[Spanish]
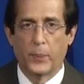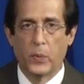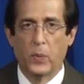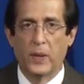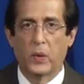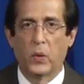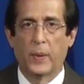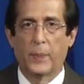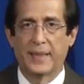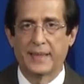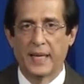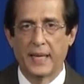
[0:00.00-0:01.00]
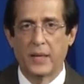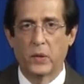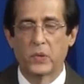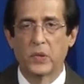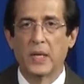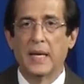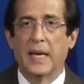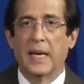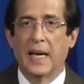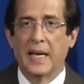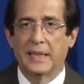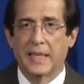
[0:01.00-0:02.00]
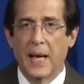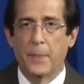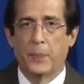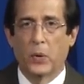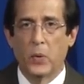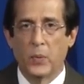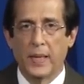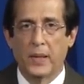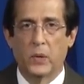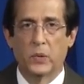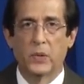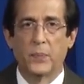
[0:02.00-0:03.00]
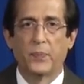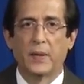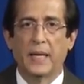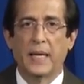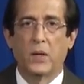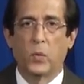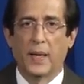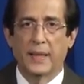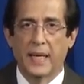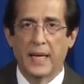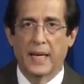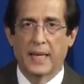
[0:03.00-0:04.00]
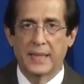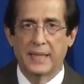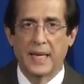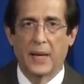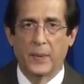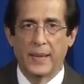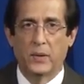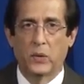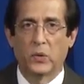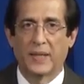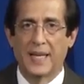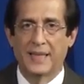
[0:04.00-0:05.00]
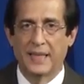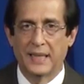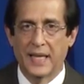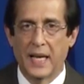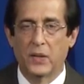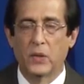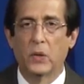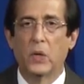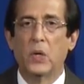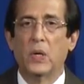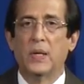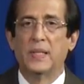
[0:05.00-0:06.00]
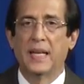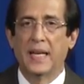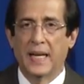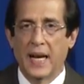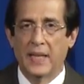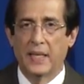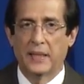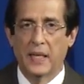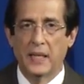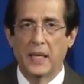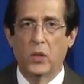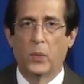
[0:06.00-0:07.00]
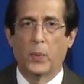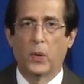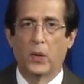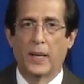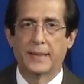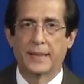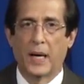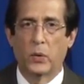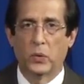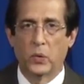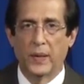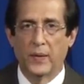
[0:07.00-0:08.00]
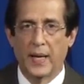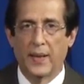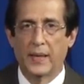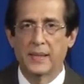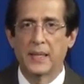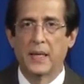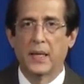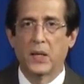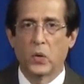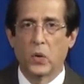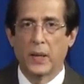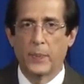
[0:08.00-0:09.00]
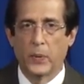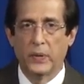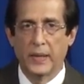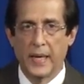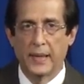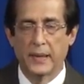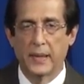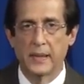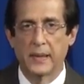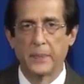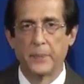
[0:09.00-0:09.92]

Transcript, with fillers: público de pasajeros están prohibidos y cualquiera que sea visto transitando será detenido por las autoridades correspondientes.